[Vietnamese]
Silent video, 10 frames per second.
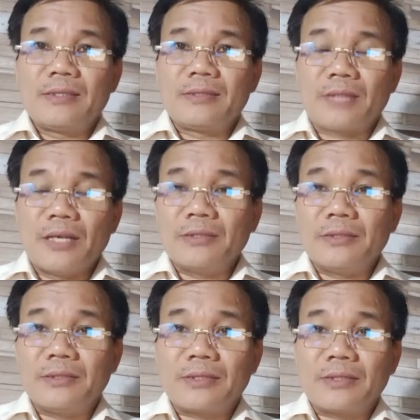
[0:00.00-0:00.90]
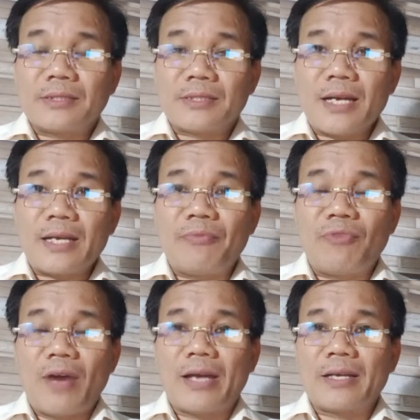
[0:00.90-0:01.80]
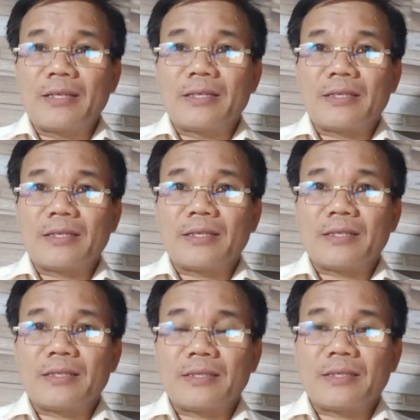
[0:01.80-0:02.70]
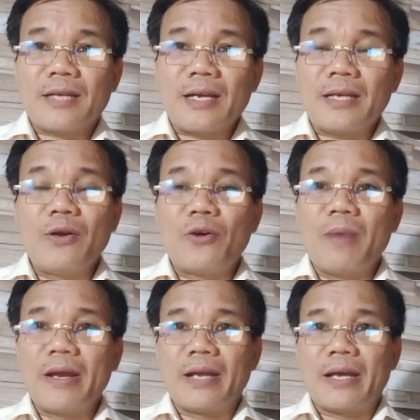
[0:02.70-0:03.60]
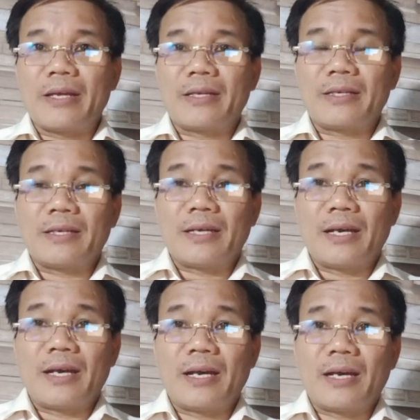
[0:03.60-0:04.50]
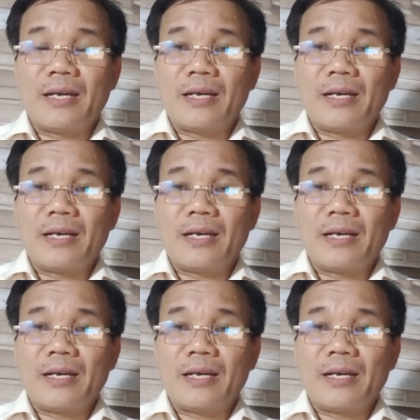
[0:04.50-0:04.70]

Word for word: từ các cái fan, các cái đôi bên này à,